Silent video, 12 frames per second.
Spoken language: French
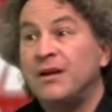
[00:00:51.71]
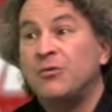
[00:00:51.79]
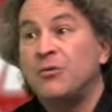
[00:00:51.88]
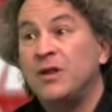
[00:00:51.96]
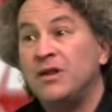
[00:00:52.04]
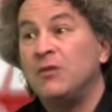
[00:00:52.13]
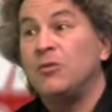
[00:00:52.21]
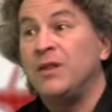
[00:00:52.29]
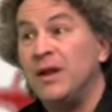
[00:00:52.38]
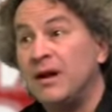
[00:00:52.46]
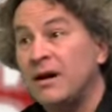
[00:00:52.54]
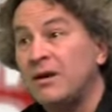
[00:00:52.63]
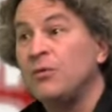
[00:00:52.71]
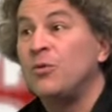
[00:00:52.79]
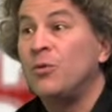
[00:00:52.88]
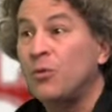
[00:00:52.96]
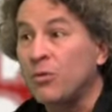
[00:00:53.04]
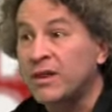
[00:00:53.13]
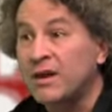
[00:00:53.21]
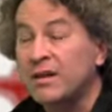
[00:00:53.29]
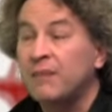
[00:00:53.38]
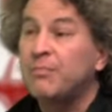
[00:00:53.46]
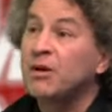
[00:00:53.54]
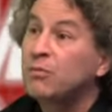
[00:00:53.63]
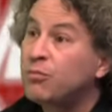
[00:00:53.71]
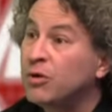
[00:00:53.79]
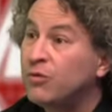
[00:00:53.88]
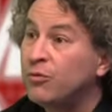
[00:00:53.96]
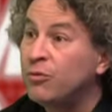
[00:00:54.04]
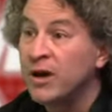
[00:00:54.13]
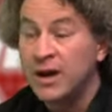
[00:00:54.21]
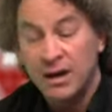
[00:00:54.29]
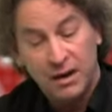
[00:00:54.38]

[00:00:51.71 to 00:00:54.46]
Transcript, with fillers: la société se dégrade, on le constate à plein de points de vue.